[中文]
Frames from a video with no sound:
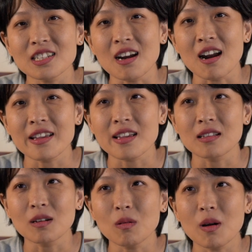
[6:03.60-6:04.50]
长而
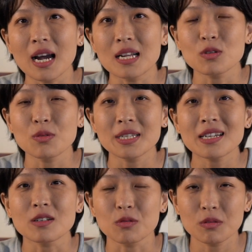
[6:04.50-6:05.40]
言的话，作为
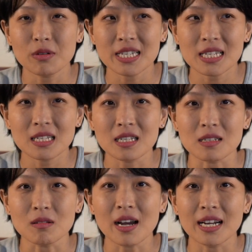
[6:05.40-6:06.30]
家长最关心的
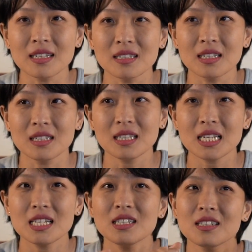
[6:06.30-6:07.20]
几块，可能
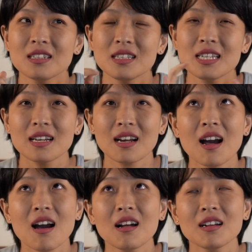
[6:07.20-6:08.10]
第一是健
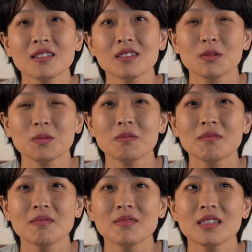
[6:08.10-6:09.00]
康，
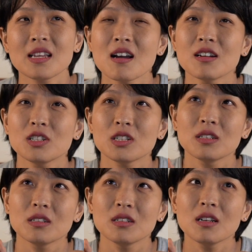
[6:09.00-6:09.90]
嗯，第二
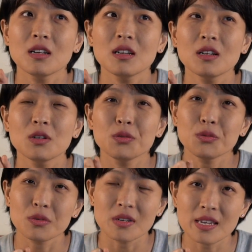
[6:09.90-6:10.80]
是
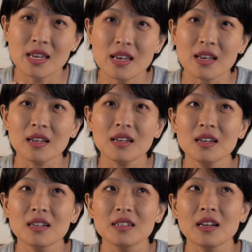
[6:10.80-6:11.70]
学业，
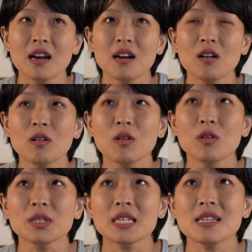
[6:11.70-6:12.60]
然
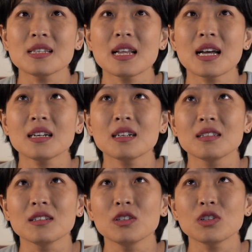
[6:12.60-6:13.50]
后第三可
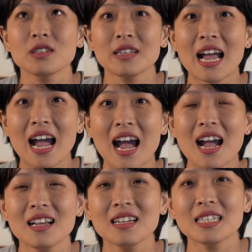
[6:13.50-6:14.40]
能是
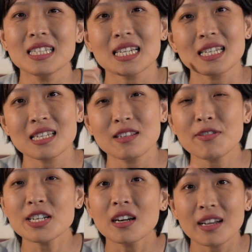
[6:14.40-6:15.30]
他近期
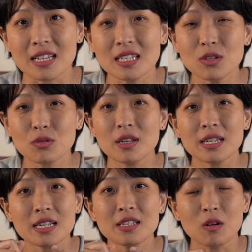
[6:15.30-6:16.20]
非常感兴趣的
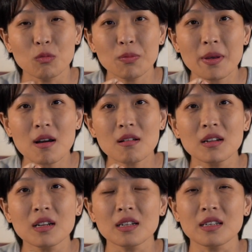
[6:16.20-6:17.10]
一些小目标，
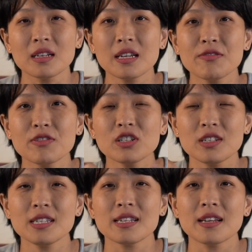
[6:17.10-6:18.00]
你可以分
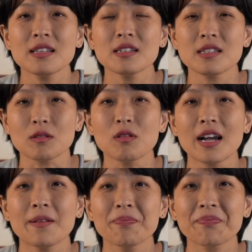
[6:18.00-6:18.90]
成简单的几块，